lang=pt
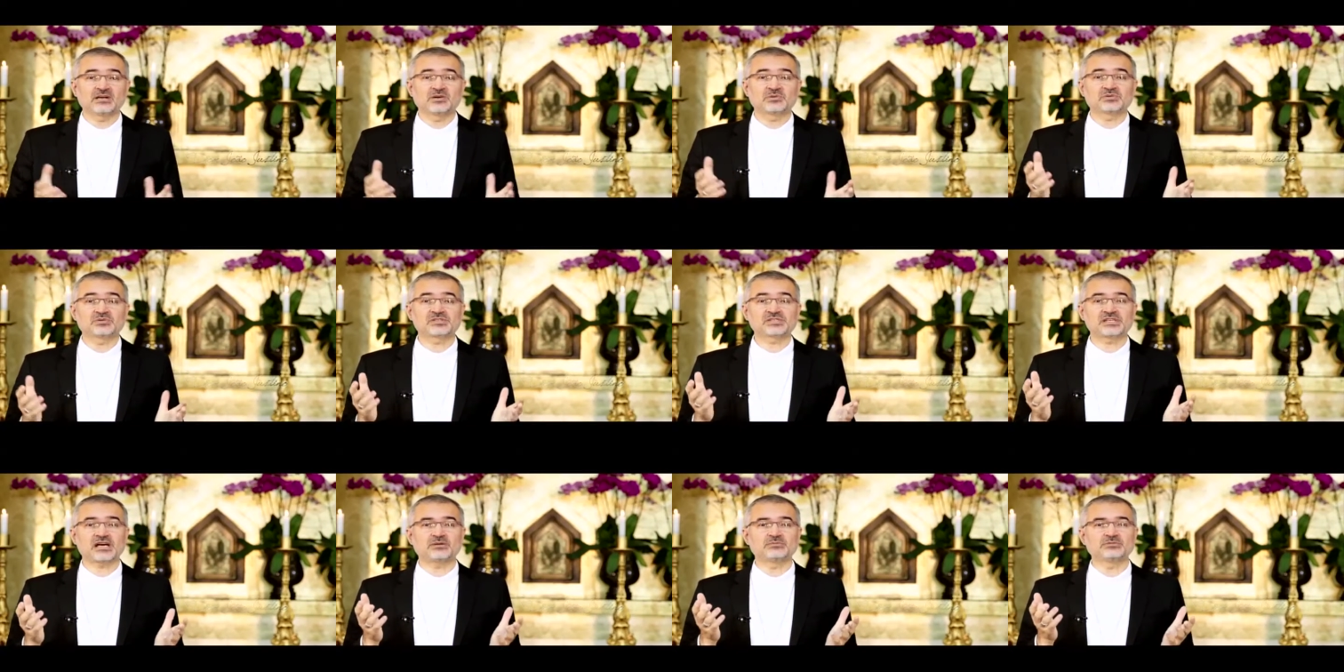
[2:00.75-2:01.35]
O
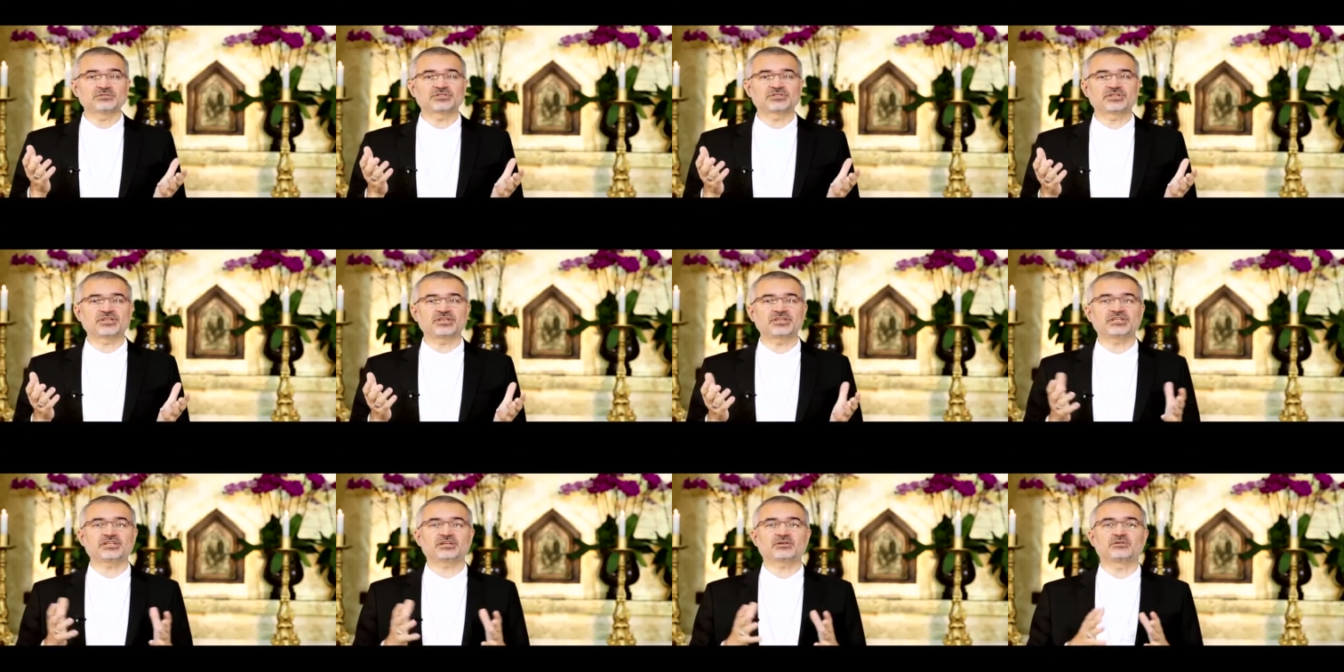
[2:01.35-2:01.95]
Salmo
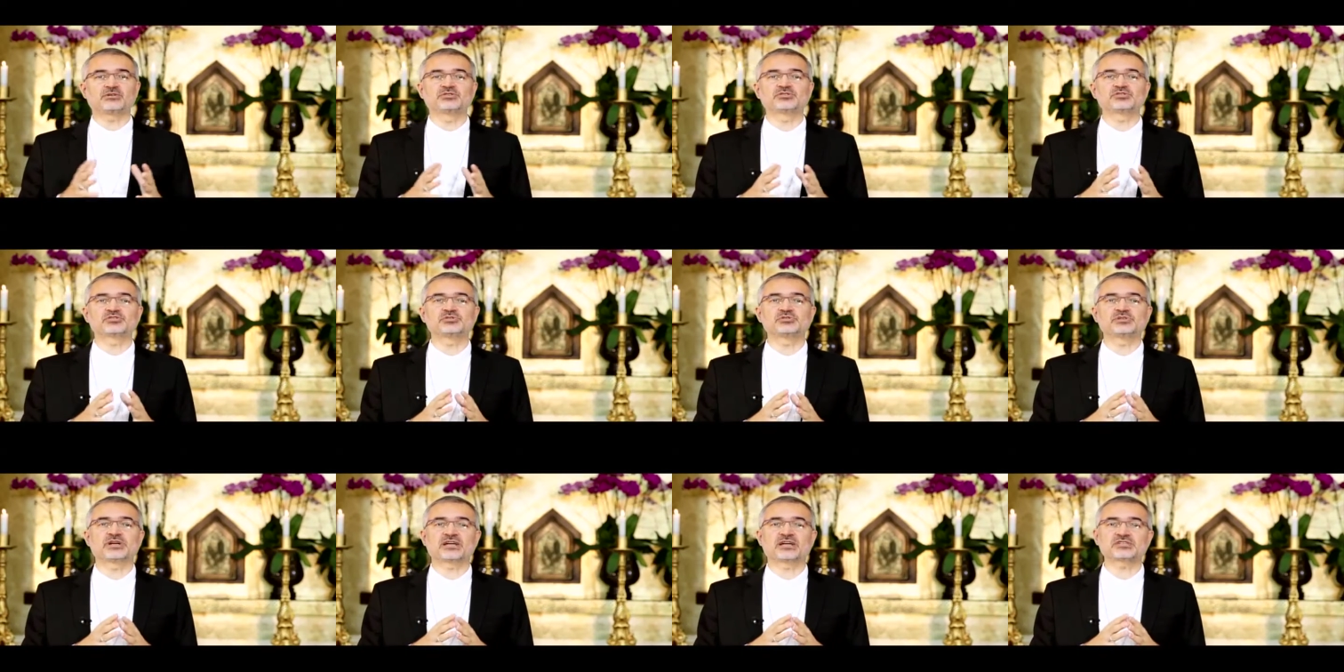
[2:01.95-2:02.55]
30
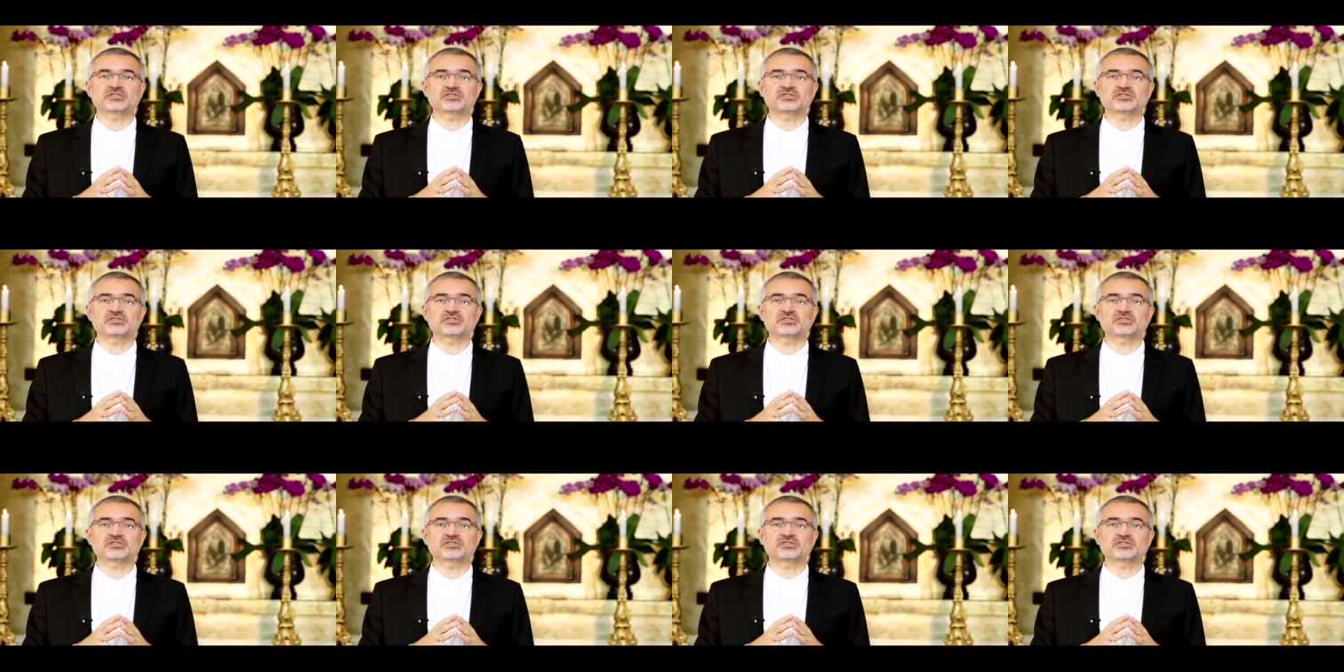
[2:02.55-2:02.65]
conjuga a